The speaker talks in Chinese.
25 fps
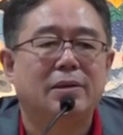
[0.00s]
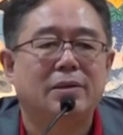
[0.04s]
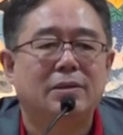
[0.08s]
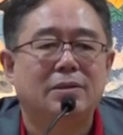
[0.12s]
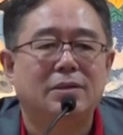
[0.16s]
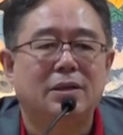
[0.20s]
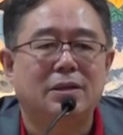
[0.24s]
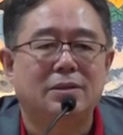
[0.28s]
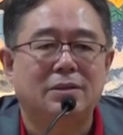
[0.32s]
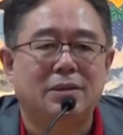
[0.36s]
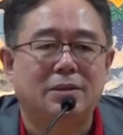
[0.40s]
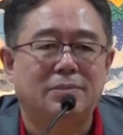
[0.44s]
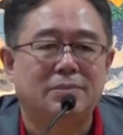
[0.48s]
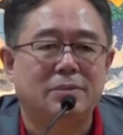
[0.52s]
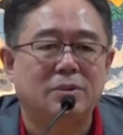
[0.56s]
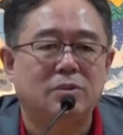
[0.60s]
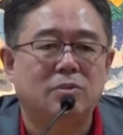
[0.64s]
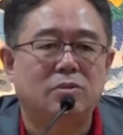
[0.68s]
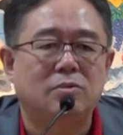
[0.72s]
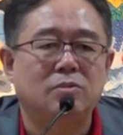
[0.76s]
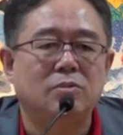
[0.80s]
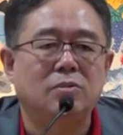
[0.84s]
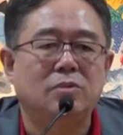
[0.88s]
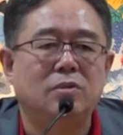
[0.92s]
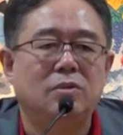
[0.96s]
让他们
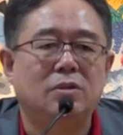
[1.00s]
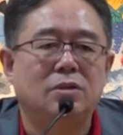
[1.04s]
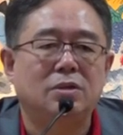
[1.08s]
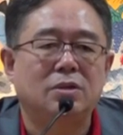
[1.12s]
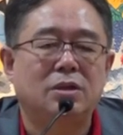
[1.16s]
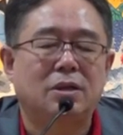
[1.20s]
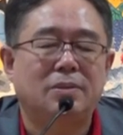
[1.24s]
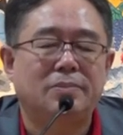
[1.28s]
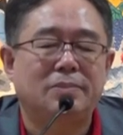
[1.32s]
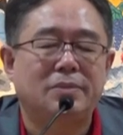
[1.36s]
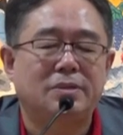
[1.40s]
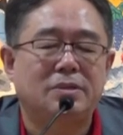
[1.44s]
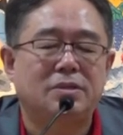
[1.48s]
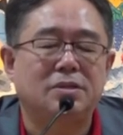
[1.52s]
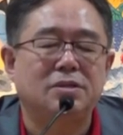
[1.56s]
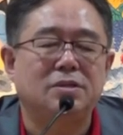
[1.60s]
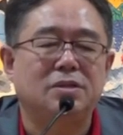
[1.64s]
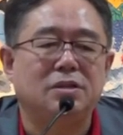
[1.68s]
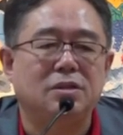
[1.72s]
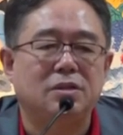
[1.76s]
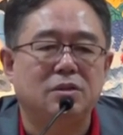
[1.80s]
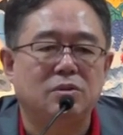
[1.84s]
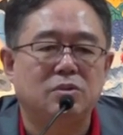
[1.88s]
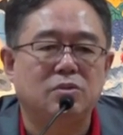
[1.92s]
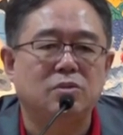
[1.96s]
通过他们自
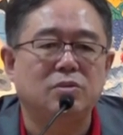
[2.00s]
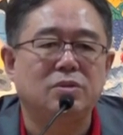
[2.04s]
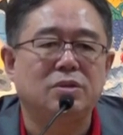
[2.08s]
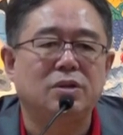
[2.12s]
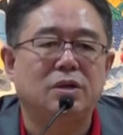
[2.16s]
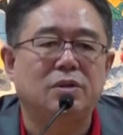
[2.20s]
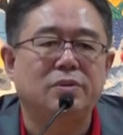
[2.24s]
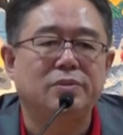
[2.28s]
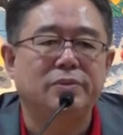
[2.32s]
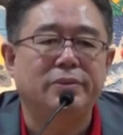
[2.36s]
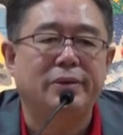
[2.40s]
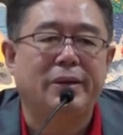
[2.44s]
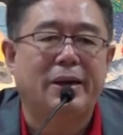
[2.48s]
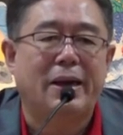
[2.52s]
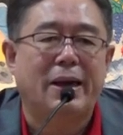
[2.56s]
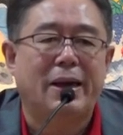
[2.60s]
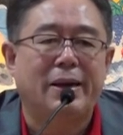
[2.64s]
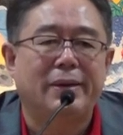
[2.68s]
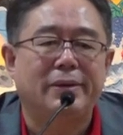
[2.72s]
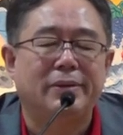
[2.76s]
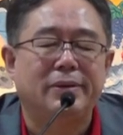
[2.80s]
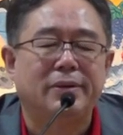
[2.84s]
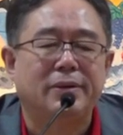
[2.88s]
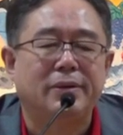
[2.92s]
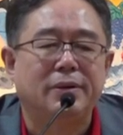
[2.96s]
己的宗教语
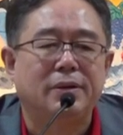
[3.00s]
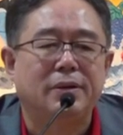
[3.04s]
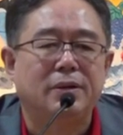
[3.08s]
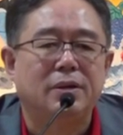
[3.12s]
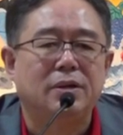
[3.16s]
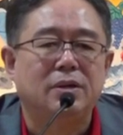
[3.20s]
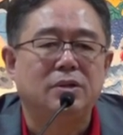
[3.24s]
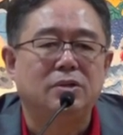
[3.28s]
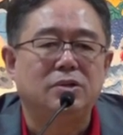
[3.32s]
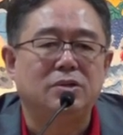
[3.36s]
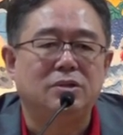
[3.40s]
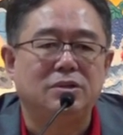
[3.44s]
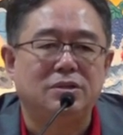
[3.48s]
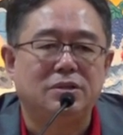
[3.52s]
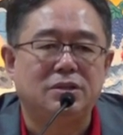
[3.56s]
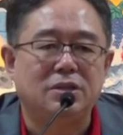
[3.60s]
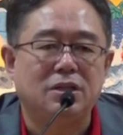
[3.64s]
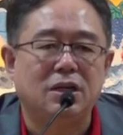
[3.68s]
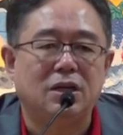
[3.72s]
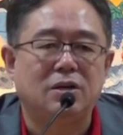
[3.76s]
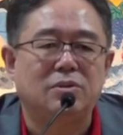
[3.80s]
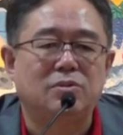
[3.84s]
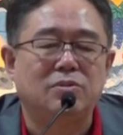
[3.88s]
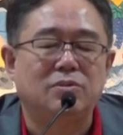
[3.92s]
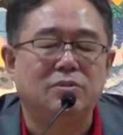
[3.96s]
言去
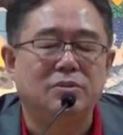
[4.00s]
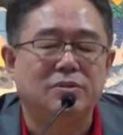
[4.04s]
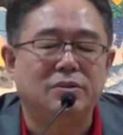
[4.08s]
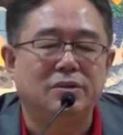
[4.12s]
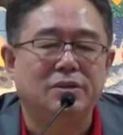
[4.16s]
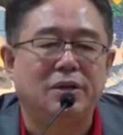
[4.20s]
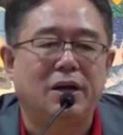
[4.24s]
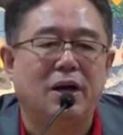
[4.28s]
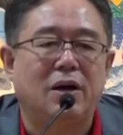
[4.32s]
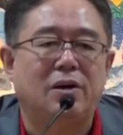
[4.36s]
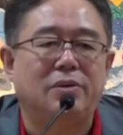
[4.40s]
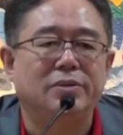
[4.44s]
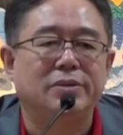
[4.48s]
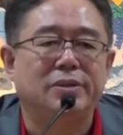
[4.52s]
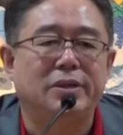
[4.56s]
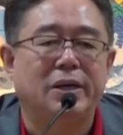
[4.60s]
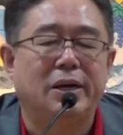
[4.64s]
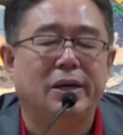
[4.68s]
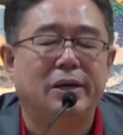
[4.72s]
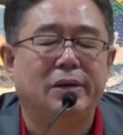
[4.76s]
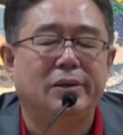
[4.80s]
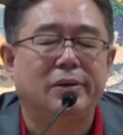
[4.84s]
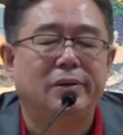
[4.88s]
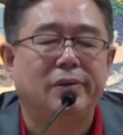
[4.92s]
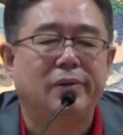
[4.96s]
切入去了
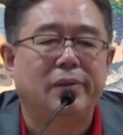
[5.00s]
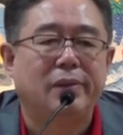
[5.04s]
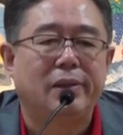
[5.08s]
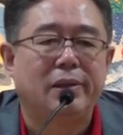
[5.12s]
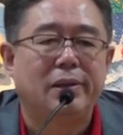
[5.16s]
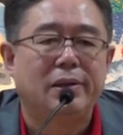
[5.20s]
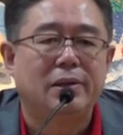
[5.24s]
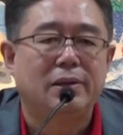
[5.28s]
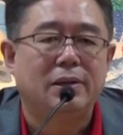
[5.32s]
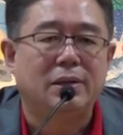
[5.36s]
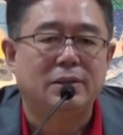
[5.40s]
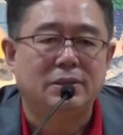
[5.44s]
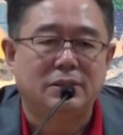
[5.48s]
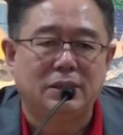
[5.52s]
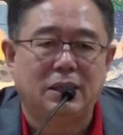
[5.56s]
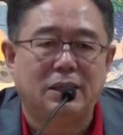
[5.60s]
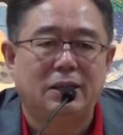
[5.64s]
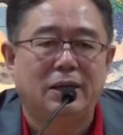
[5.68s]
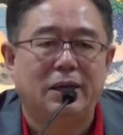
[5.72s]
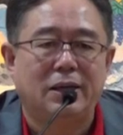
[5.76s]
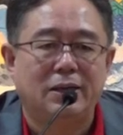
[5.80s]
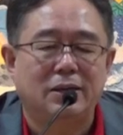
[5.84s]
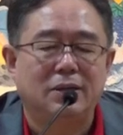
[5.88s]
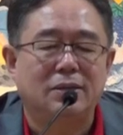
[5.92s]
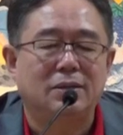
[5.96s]
解，那
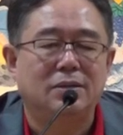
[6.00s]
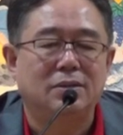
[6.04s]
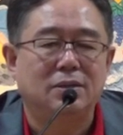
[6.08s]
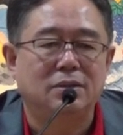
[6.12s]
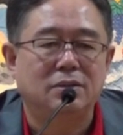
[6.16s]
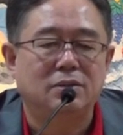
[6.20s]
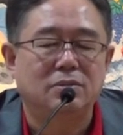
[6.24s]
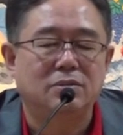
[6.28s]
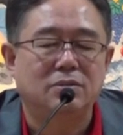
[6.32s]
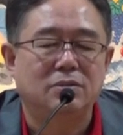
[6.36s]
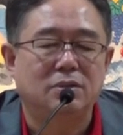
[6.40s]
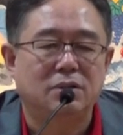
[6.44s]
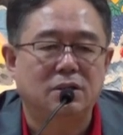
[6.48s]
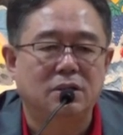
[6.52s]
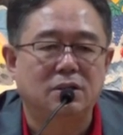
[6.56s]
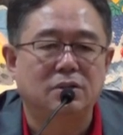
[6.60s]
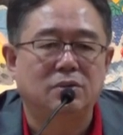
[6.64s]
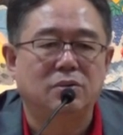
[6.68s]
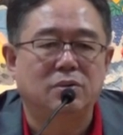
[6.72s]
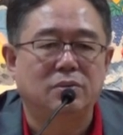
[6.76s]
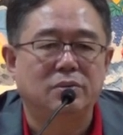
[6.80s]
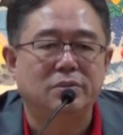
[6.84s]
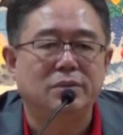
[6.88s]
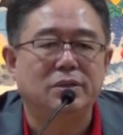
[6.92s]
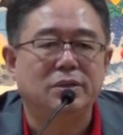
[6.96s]
将来可能就更
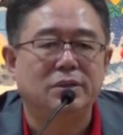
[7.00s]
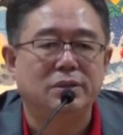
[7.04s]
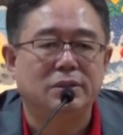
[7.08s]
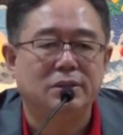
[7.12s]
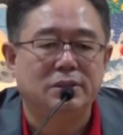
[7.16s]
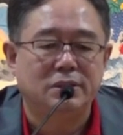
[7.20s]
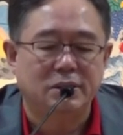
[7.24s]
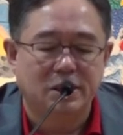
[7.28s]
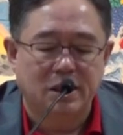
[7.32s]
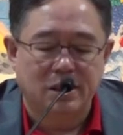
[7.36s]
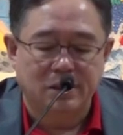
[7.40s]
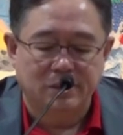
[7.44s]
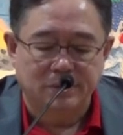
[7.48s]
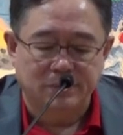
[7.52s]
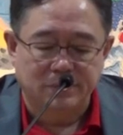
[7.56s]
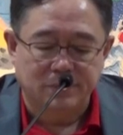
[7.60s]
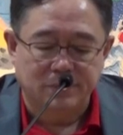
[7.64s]
容易一些。